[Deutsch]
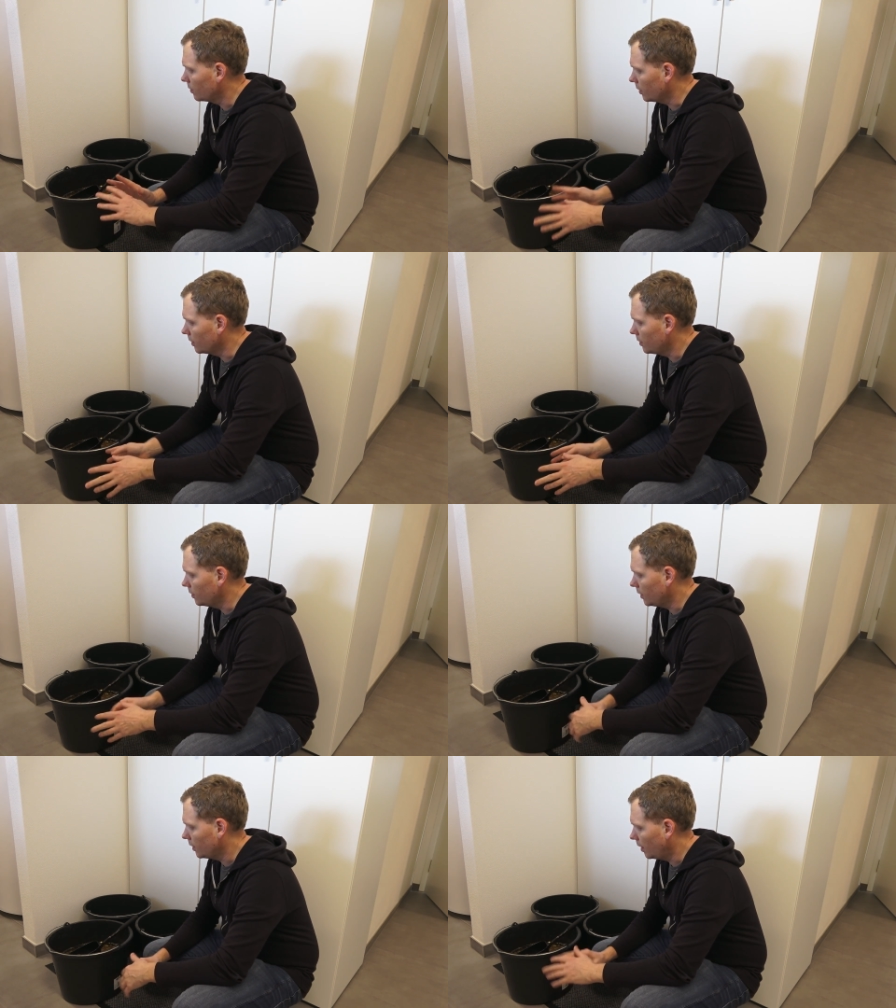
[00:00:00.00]
So können Sie
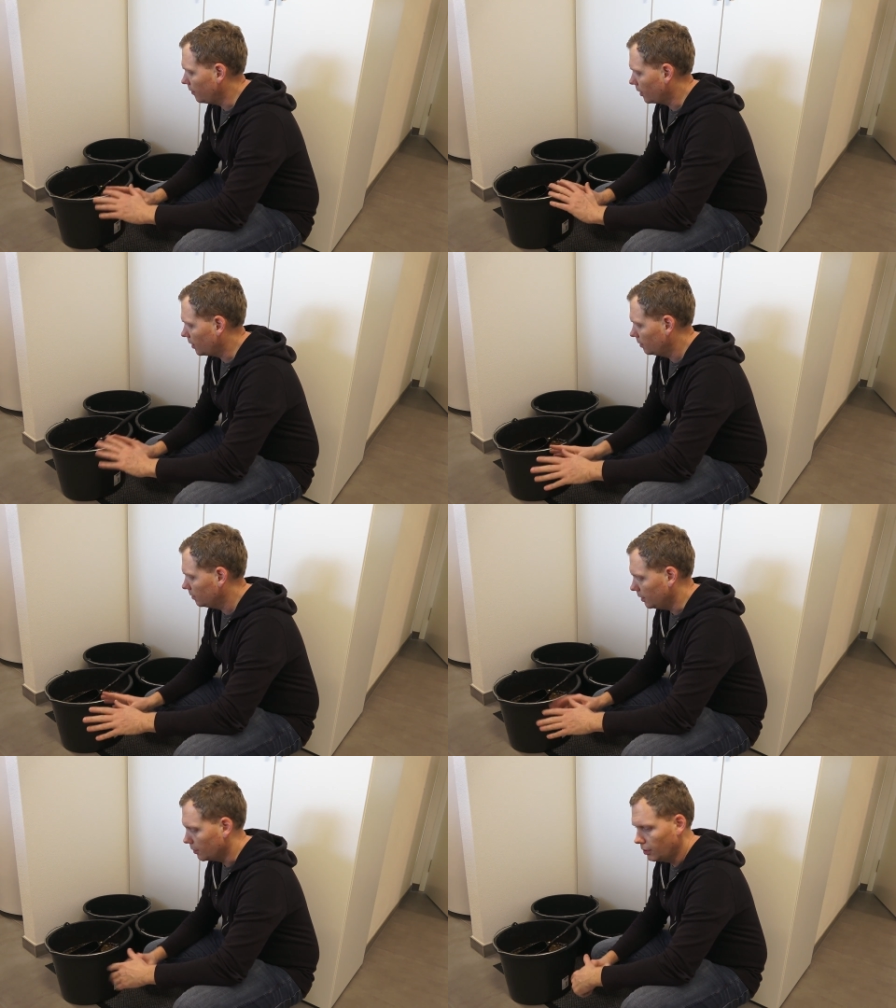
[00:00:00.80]
sich einfach
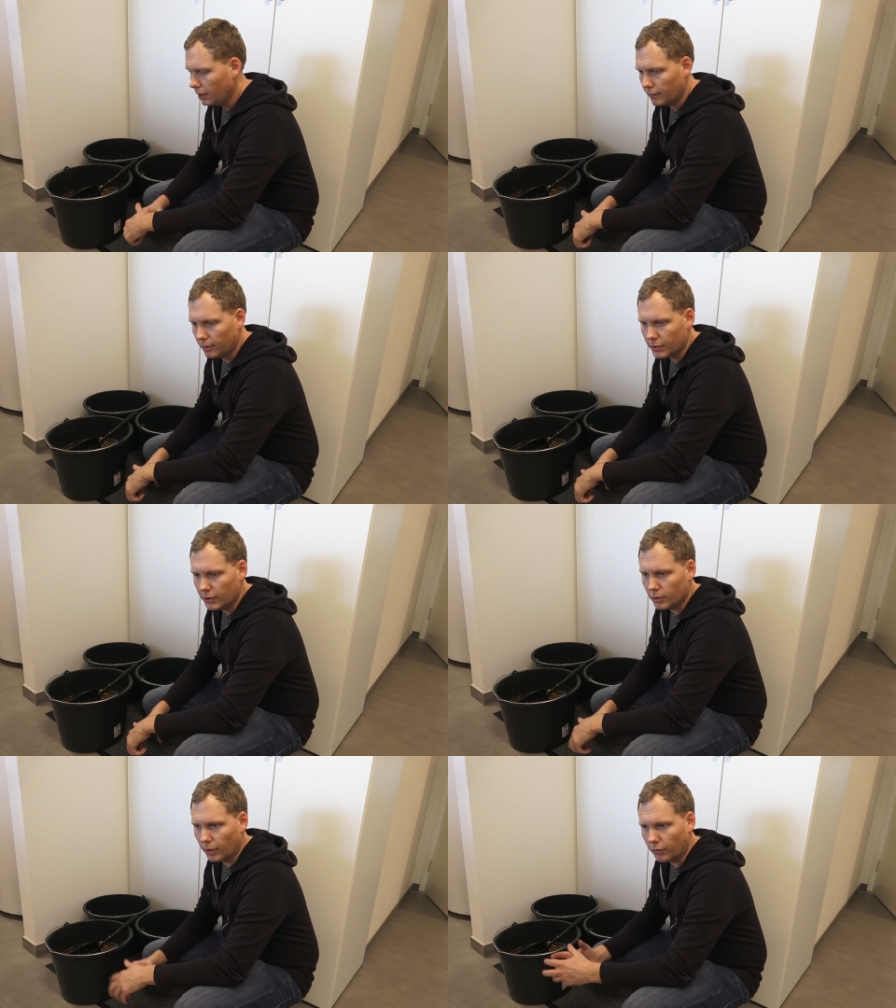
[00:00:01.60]
in Ruhe einfach ein
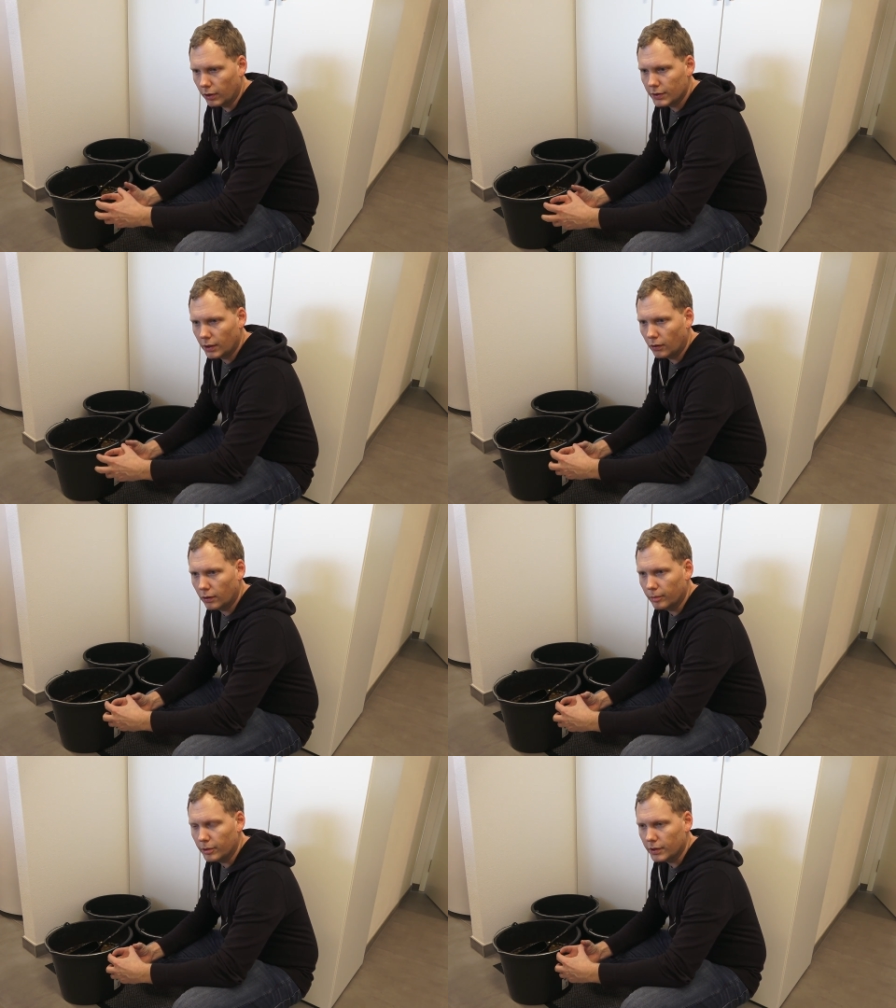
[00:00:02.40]
bisschen schon mal
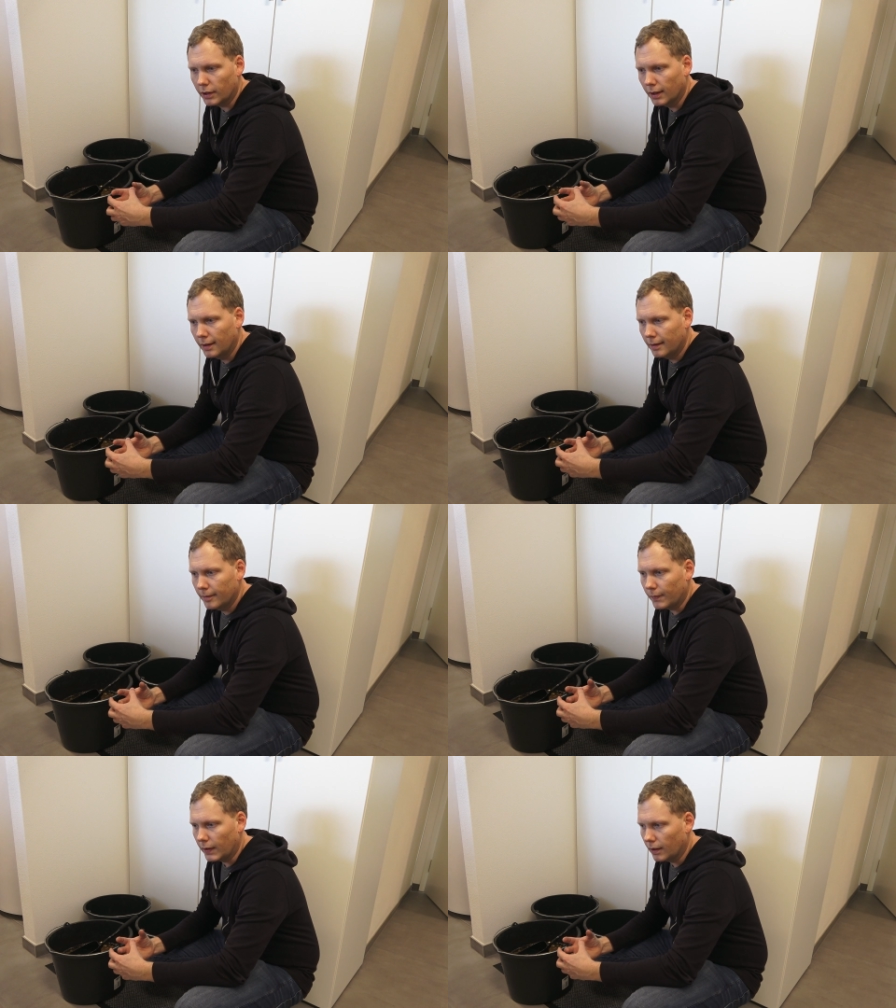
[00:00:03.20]
vollsaugen, ein bisschen
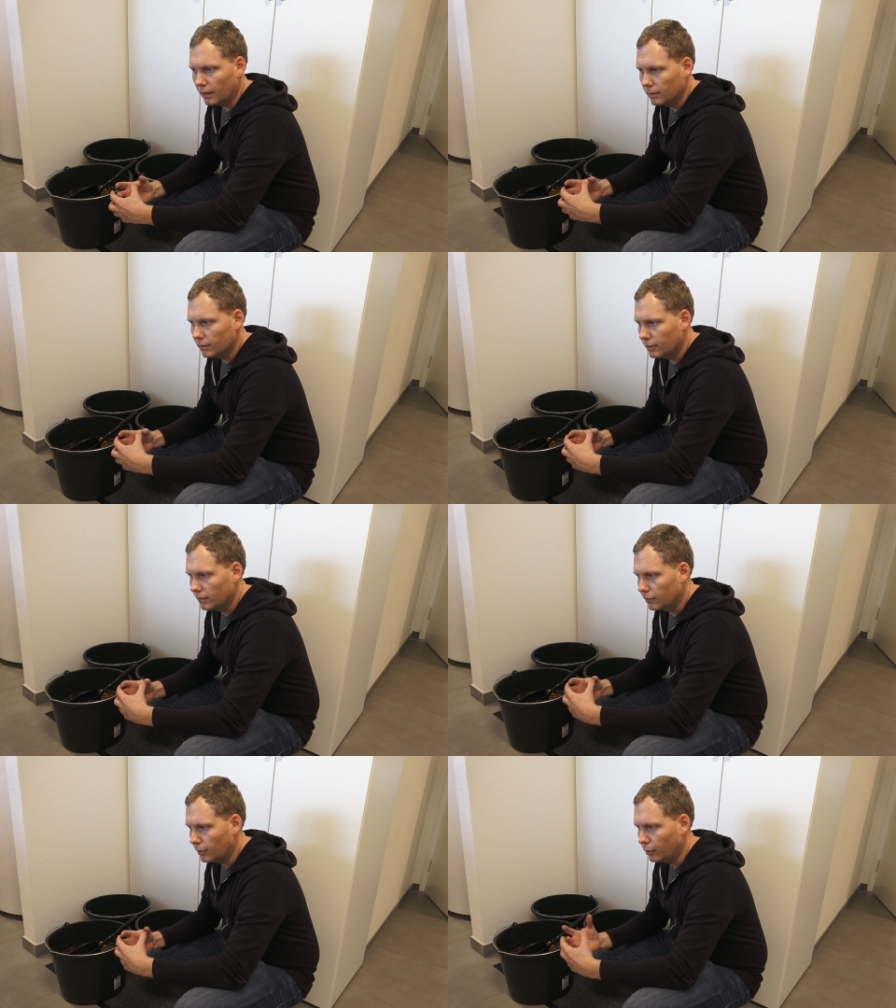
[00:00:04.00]
ja,
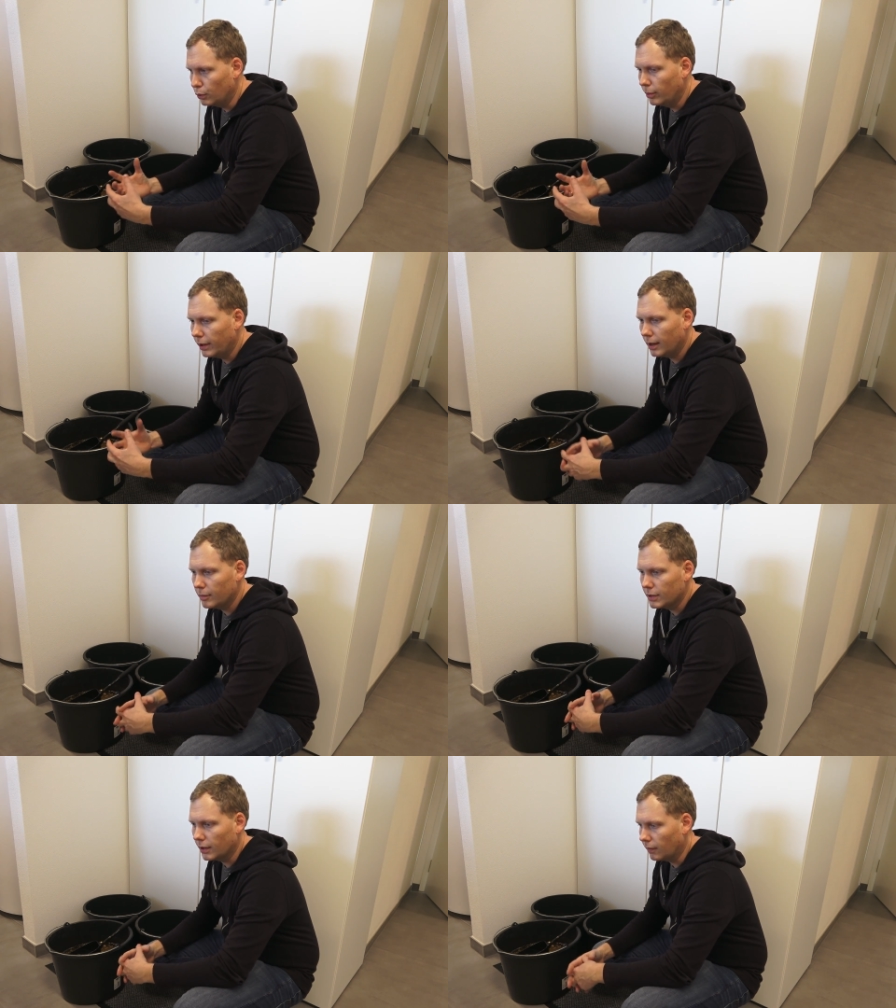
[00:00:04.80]
vom Volumen her
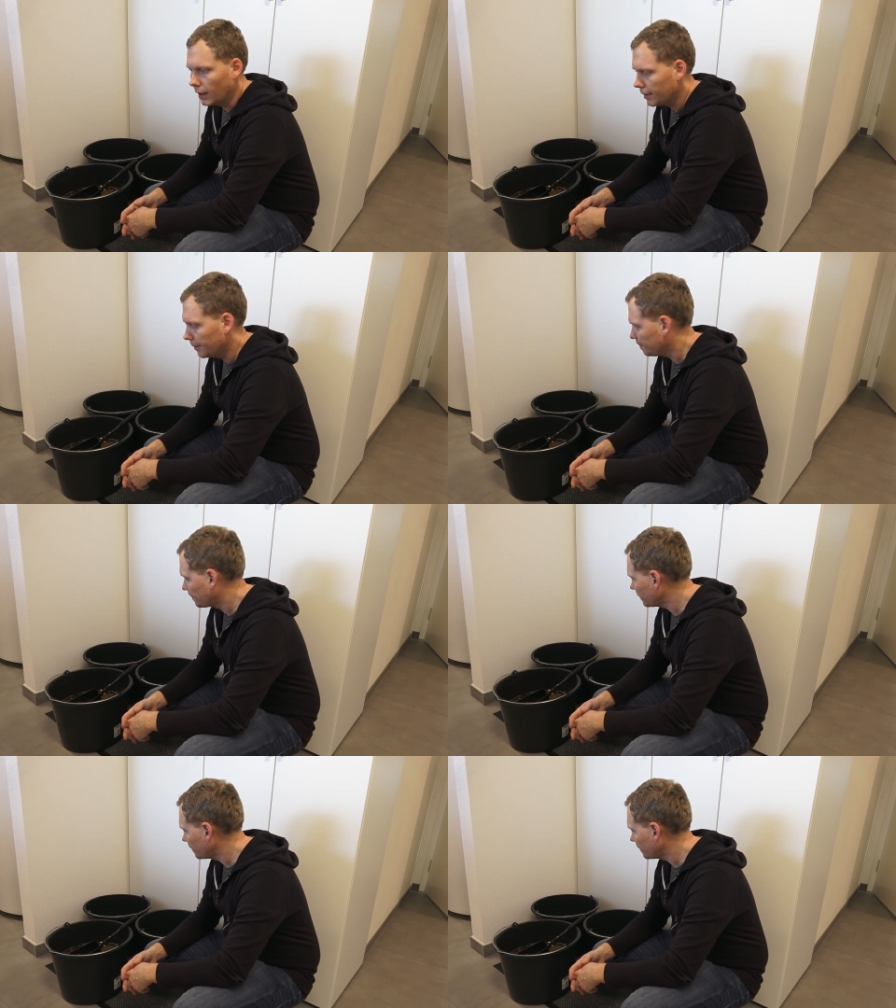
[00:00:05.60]
ein bisschen erweitern.